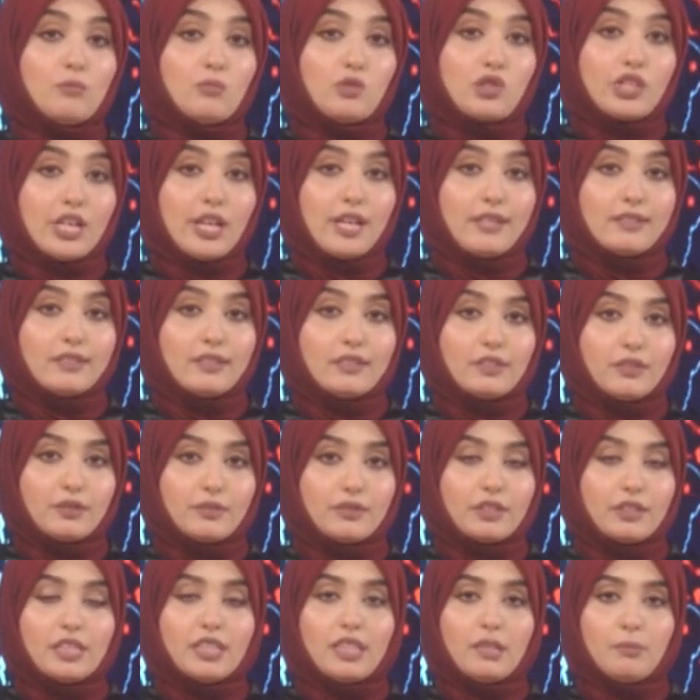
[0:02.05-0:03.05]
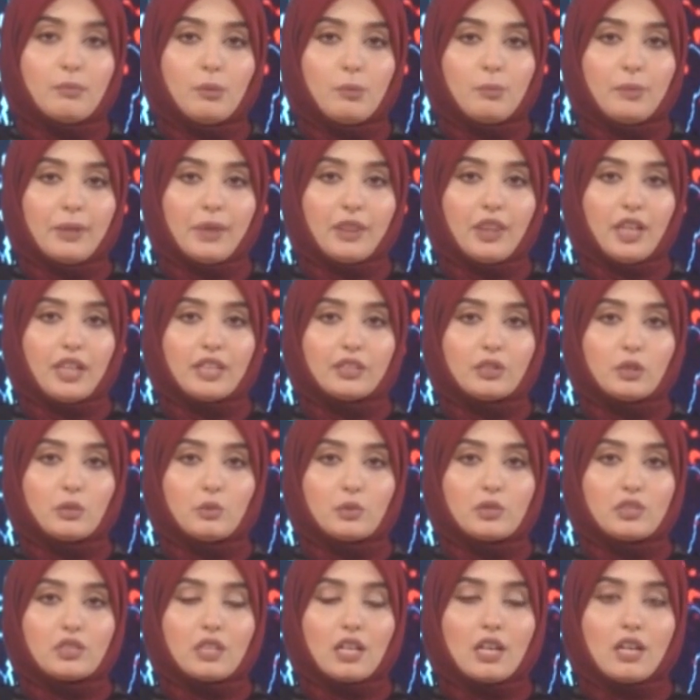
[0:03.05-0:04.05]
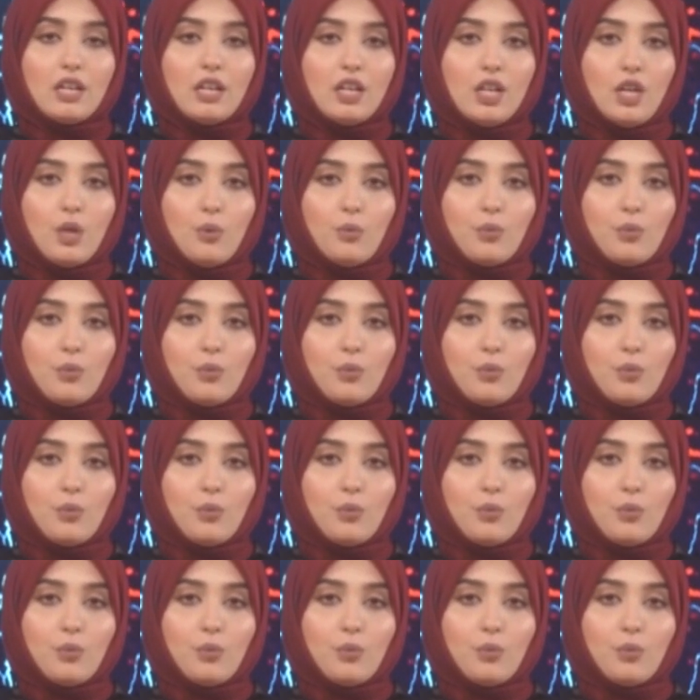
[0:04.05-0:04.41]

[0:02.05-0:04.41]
المنشآت النفطية بالمنطقة الوسطى